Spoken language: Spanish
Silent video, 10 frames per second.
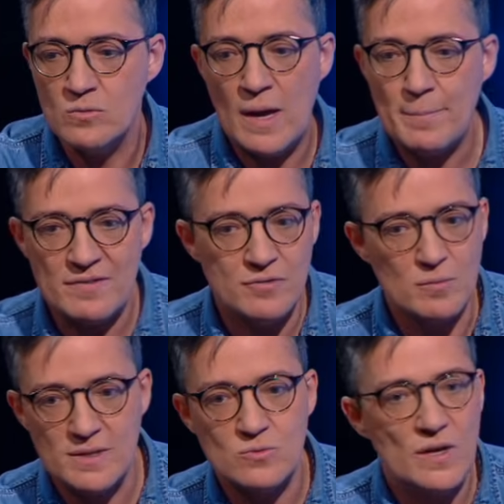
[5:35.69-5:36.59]
una
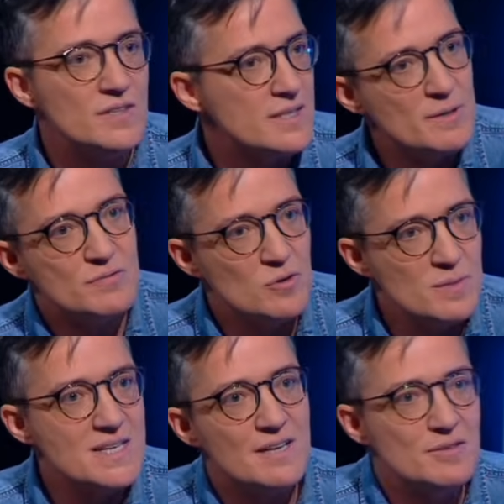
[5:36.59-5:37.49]
performance, una cierta
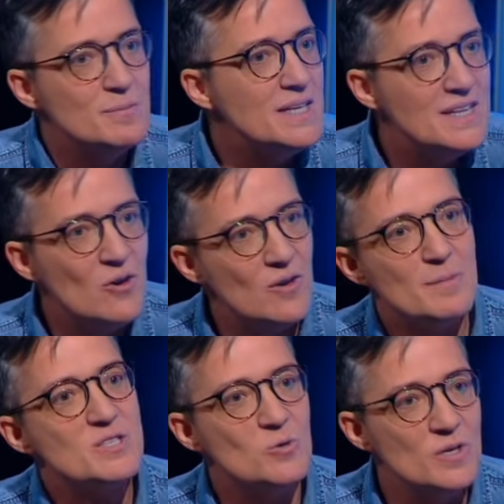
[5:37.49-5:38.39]
performance de la feminidad o de la
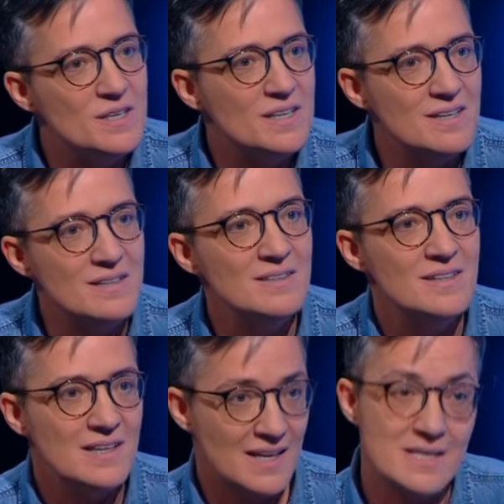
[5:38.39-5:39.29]
masculinidad,
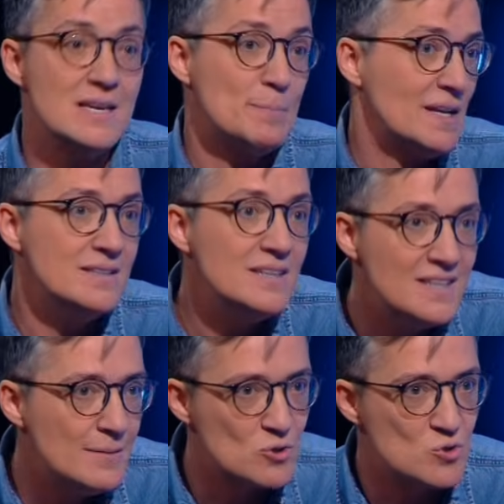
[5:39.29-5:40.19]
que es
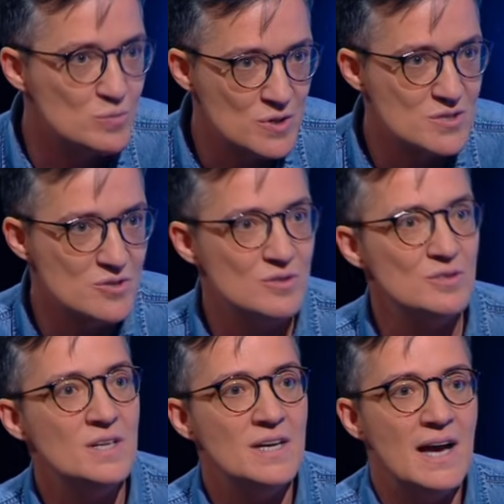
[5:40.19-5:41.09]
aprendida, por supuesto,
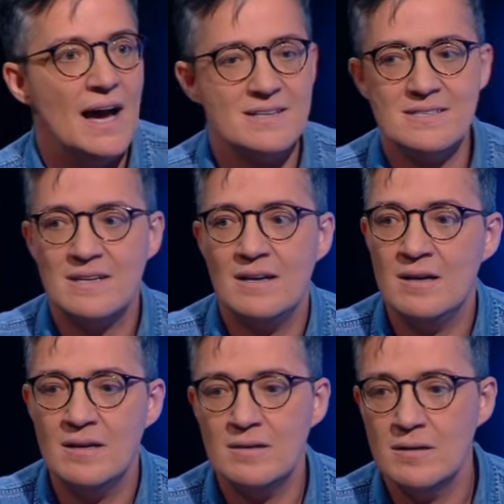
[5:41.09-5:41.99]

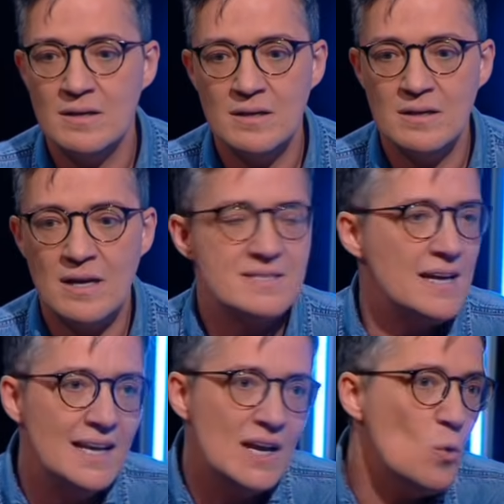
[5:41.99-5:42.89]
hasta, hasta
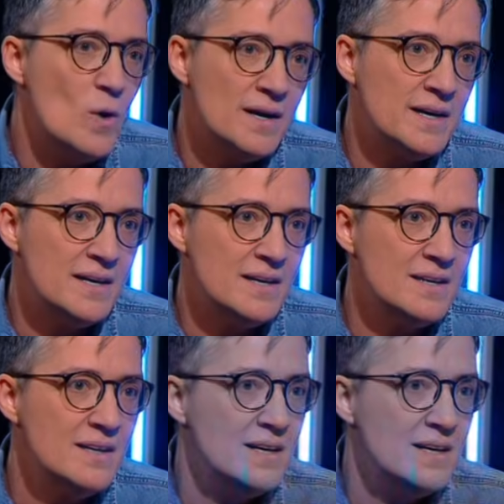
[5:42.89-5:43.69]
el lenguaje,